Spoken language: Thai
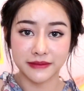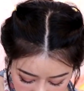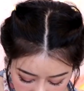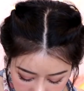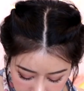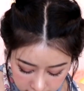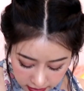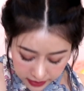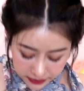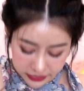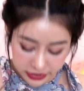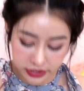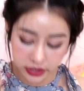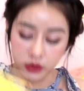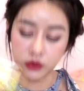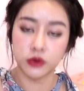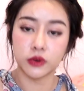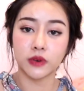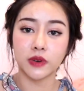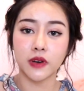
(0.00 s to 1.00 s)
ยาแต้มสิ
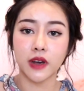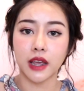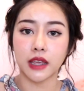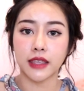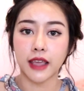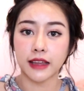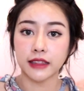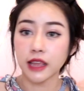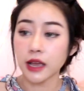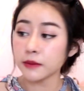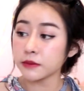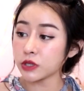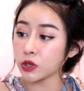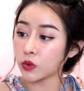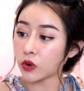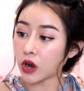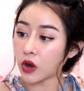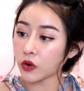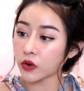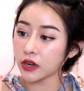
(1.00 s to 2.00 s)
วด้วย ยาแต้มสิ
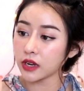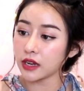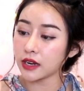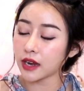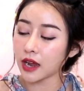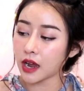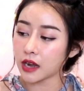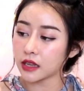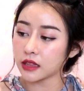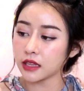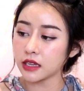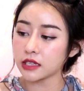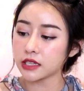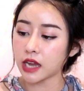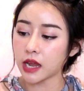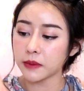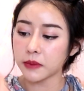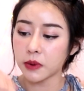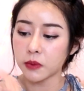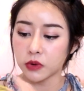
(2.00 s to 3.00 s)
วเขาพอดีนะคะตตี้
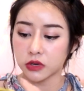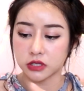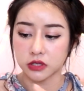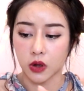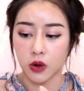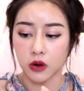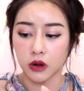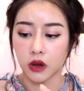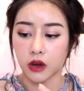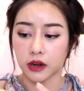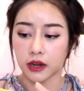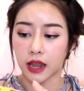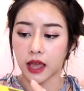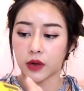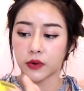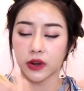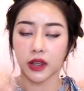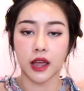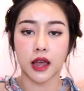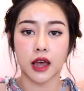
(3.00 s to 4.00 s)
ใช้มาหมด2หลอดแล้
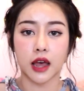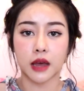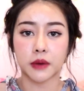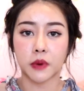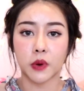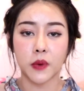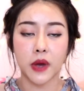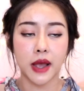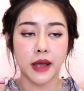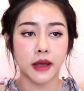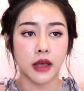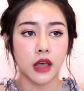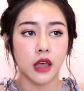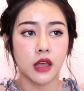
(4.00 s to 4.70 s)
วนะคะ เพราะว่า